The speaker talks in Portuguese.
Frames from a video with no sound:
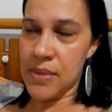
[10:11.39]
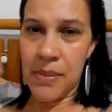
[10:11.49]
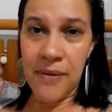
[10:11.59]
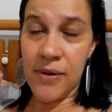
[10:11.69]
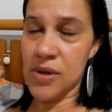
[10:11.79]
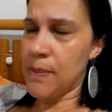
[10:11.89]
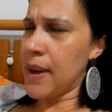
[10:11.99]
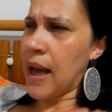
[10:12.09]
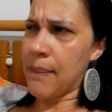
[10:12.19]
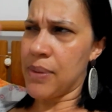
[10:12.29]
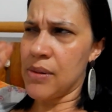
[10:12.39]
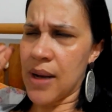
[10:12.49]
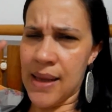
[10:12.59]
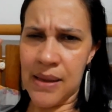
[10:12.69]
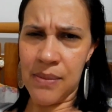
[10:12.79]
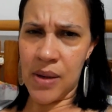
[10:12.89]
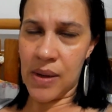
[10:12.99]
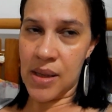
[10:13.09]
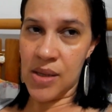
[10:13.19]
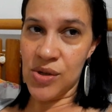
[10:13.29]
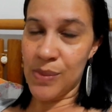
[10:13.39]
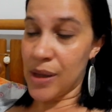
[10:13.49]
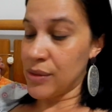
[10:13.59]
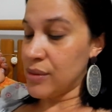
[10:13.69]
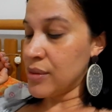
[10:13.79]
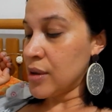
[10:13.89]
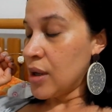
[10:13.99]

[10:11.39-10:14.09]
Também foi super rápido lá também o atendimento.